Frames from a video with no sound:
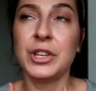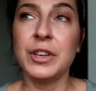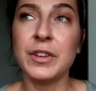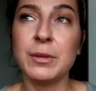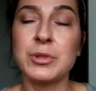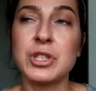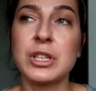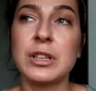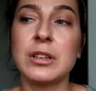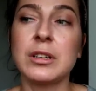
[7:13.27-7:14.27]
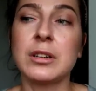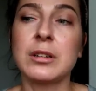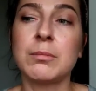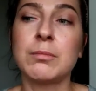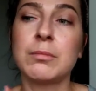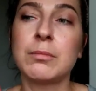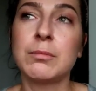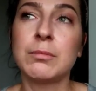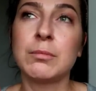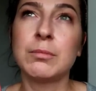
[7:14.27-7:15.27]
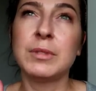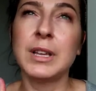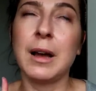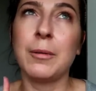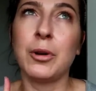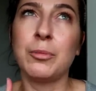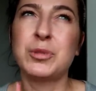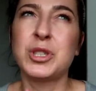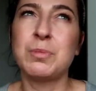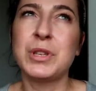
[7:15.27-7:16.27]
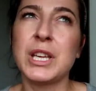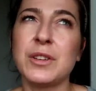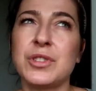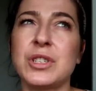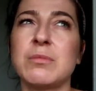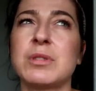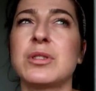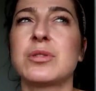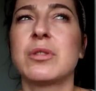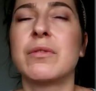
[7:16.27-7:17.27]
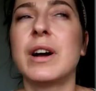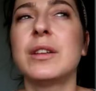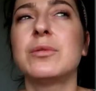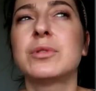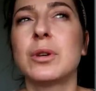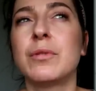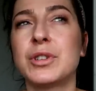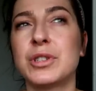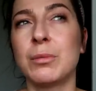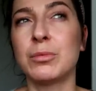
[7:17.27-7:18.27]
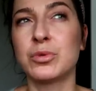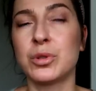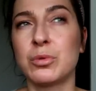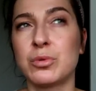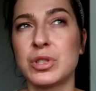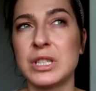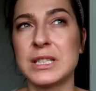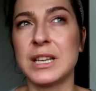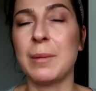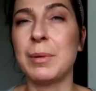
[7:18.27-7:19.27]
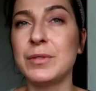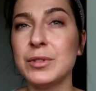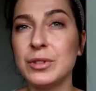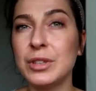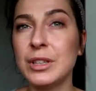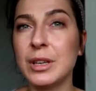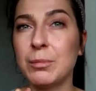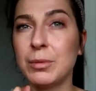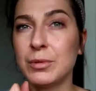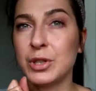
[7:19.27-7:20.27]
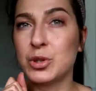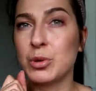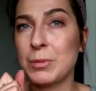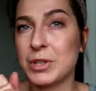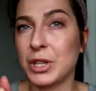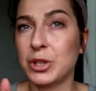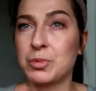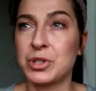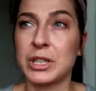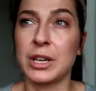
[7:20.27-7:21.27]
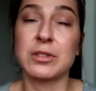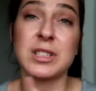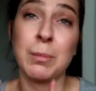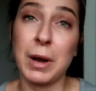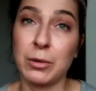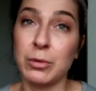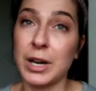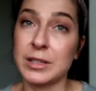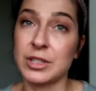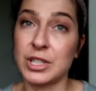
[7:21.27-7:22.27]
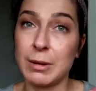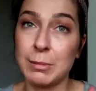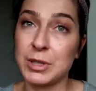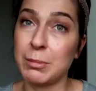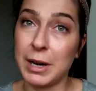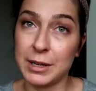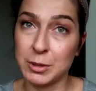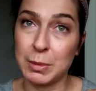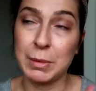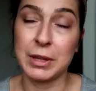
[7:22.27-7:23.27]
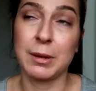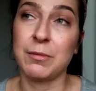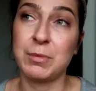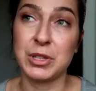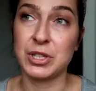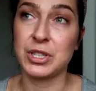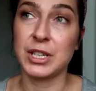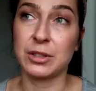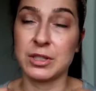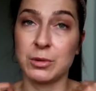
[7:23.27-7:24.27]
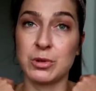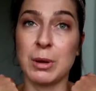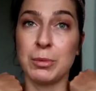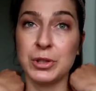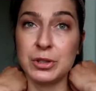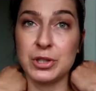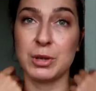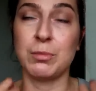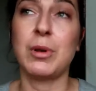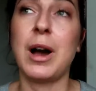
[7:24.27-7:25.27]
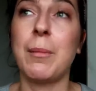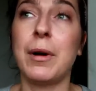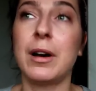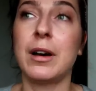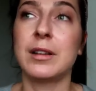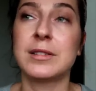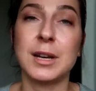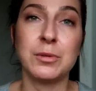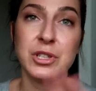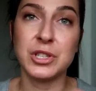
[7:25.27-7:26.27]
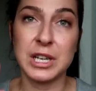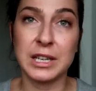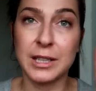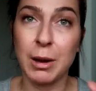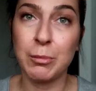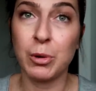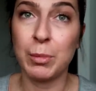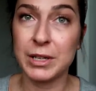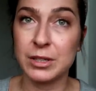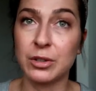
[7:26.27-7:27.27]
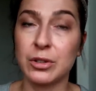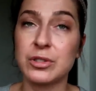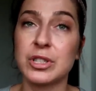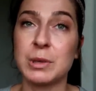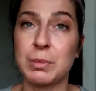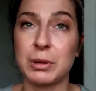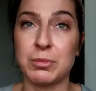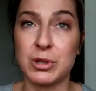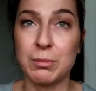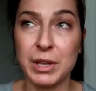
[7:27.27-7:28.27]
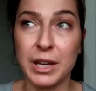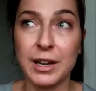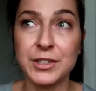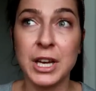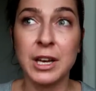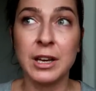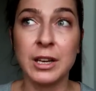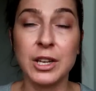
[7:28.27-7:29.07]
Nie wiem, czy na, przy pierwszym stosowaniu zauważyłam dużą różnicę. Na pewno nie, był, nie czułam żadnego przykrego zapachu, a zgrzałam się bardzo, pamiętam, w pierwszy dzień jak to założyłam, bo nie dość, że byłam e, cały dzień gdzieś latałam, było bardzo gorąco, jeszcze potem poszłam biegać